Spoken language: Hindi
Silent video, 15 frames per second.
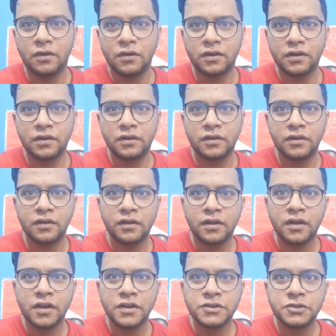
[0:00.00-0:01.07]
और
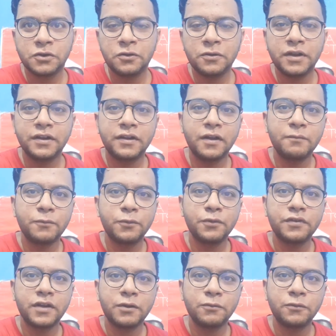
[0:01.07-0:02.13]
जो लोग इनकम
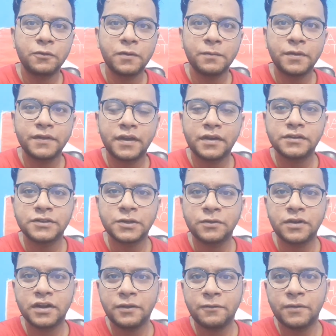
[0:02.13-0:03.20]
पूछ रहे हैं उनको मैं बताना
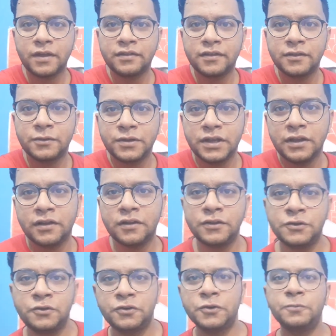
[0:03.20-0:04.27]
चाहूँगा कि वैसे तो ये
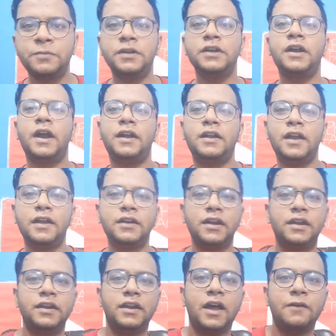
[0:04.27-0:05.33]
यूट्यूब की गाइडलाइन के
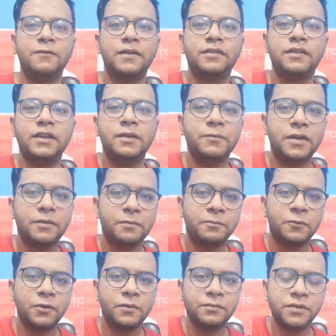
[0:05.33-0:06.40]
ख़िलाफ़ है इसीलिए मैं
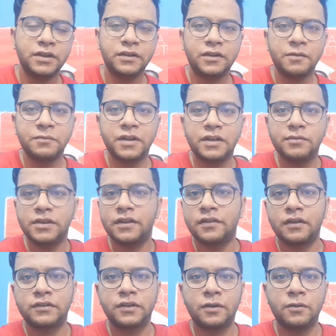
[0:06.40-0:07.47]
आपको अपनी इनकम नहीं बता
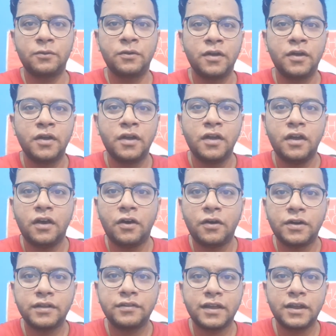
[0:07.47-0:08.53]
सकता हूँ
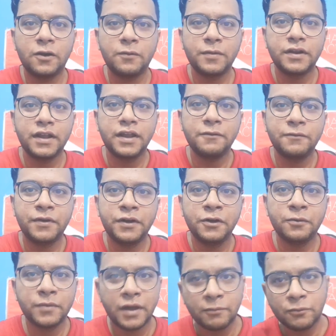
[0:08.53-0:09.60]
और इसके अलावा मैंने एक
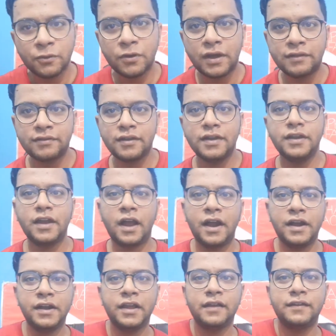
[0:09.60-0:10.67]
वीडियो में आपको ऐसे ही
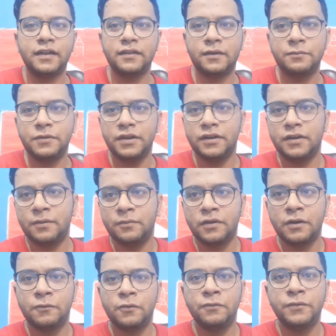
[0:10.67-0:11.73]
आइडिया दिया था अपने इनकम का
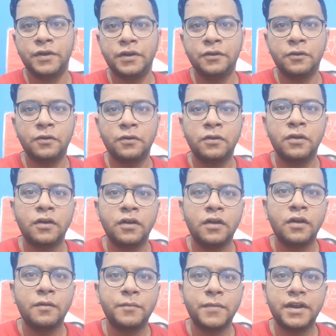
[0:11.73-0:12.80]
वो वीडियो
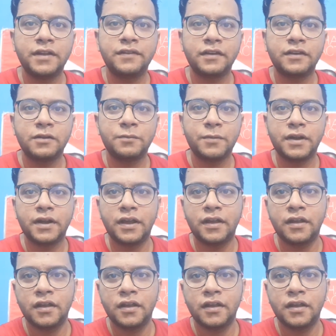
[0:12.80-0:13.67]
मेरे चैनल पर है